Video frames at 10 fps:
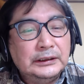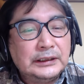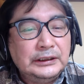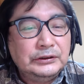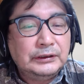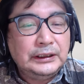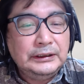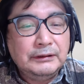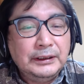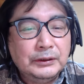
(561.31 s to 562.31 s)
最終
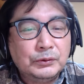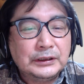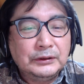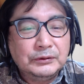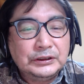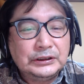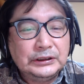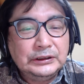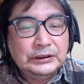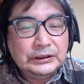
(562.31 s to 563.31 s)
的には A 子さんの自
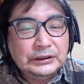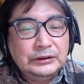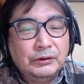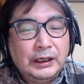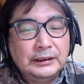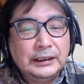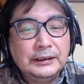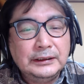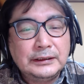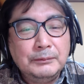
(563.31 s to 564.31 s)
身の判
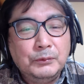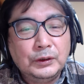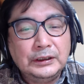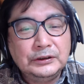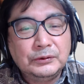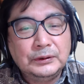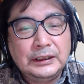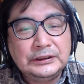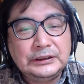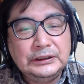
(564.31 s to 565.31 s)
断で専門家に相
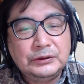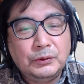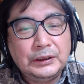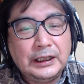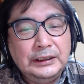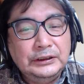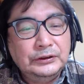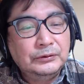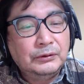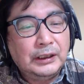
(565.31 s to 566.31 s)
談し、早期介
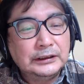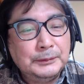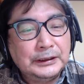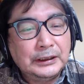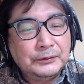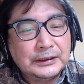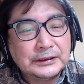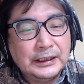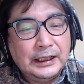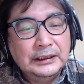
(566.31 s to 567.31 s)
入を始めたので
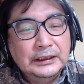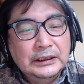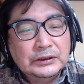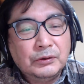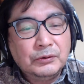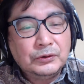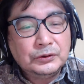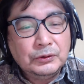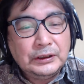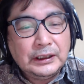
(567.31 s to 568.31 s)
すが、その
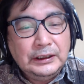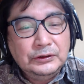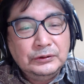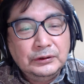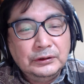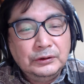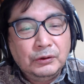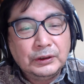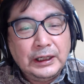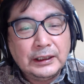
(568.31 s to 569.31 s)
後早期介入
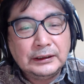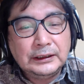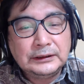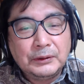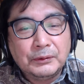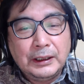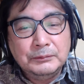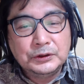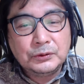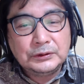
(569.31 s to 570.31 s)
の結果だったの
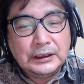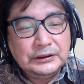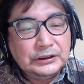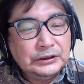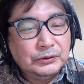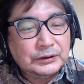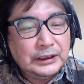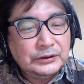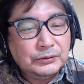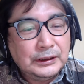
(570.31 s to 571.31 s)
か、息子さん自身の
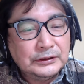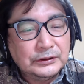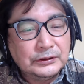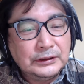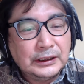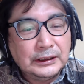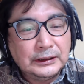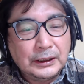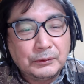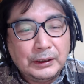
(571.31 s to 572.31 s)
成長が進んだか
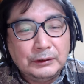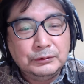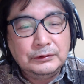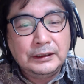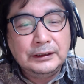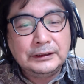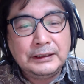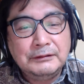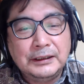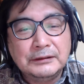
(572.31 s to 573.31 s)
らなのか、不安な
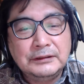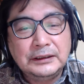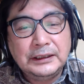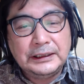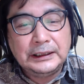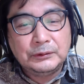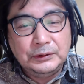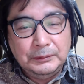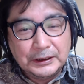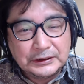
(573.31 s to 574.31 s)
点はなくなってきた
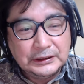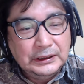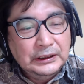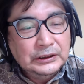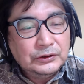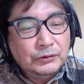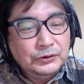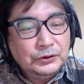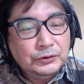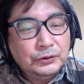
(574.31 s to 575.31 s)
といいます。そ
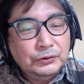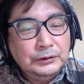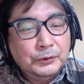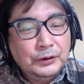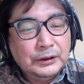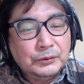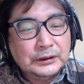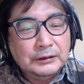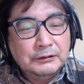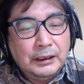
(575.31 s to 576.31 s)
の状況にも A
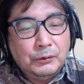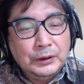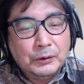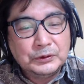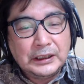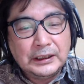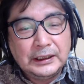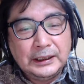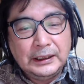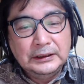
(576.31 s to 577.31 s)
子さんは親御さん
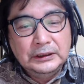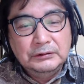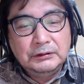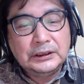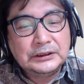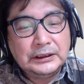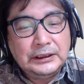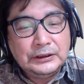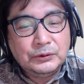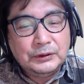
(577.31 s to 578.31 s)
から、私が
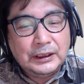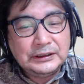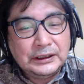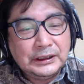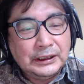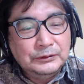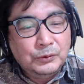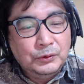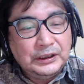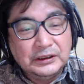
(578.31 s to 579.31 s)
警鐘を鳴らしたから
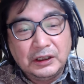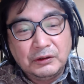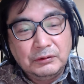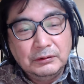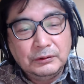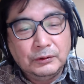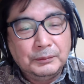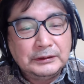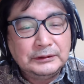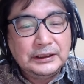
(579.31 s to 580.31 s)
動いたんだろう
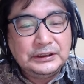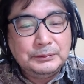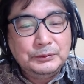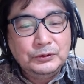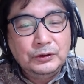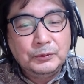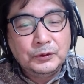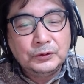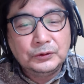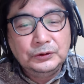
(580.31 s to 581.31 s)
とまるで自分の
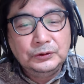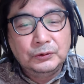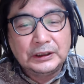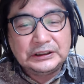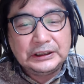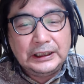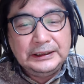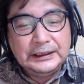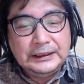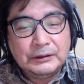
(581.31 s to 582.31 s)
ものというような支
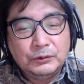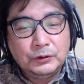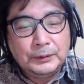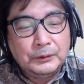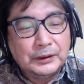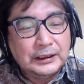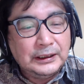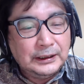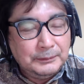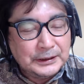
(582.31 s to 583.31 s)
配的な言葉をか
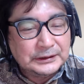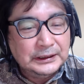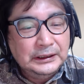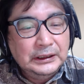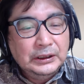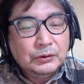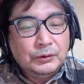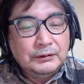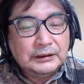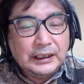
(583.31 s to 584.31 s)
けられます。
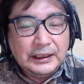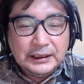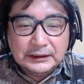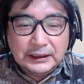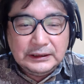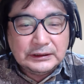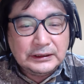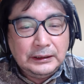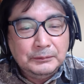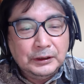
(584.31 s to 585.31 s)
これは耐え難い
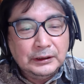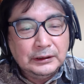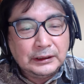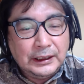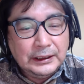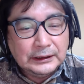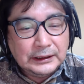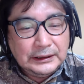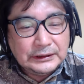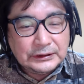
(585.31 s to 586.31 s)
辛いも
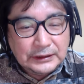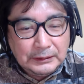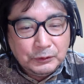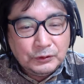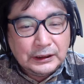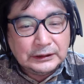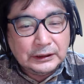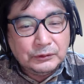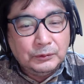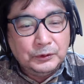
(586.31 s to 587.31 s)
のだっ
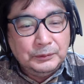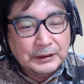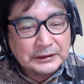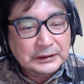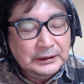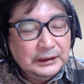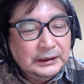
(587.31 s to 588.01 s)
たと思います。